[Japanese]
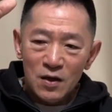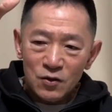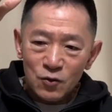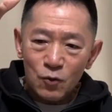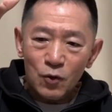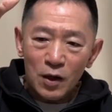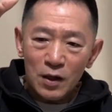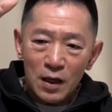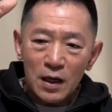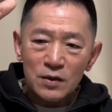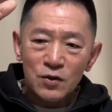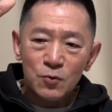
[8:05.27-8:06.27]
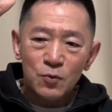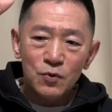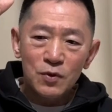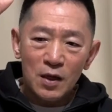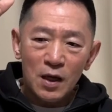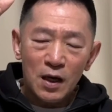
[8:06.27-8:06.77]
そこから自
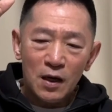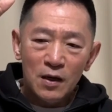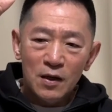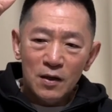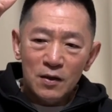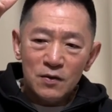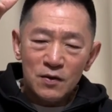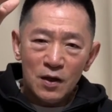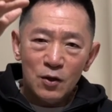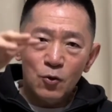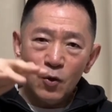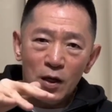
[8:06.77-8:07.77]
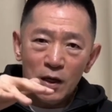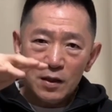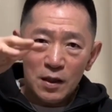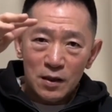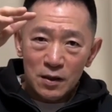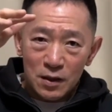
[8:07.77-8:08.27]
分が精度を上げ
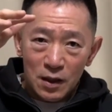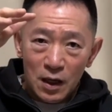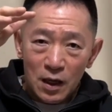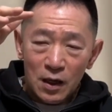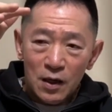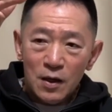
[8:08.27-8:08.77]
ていって、